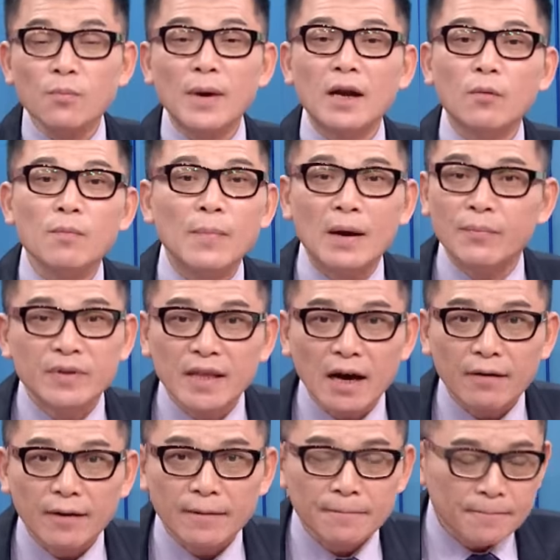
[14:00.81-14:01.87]
用买了我们买不
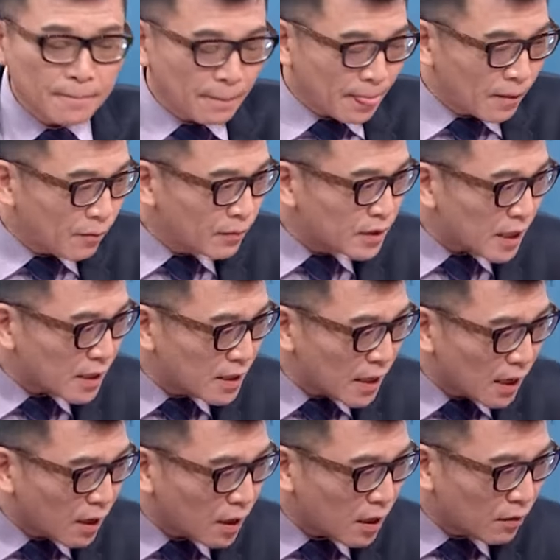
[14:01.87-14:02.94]
到咧。那么一起
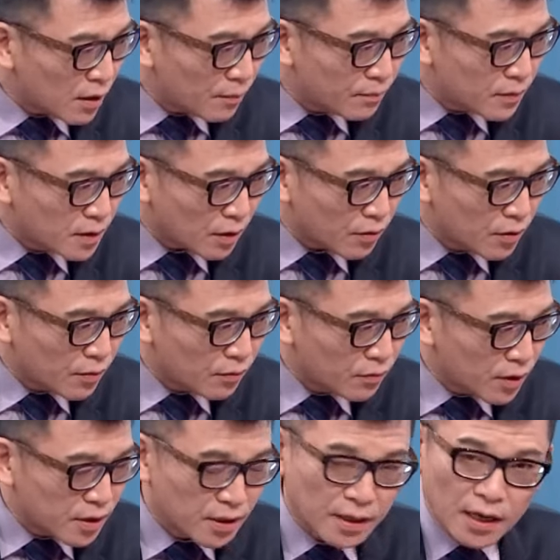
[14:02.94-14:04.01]
啊，九点二十几分我
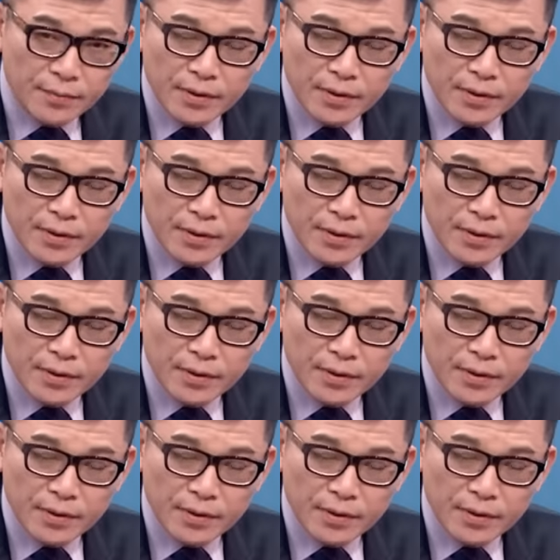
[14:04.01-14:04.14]
的先改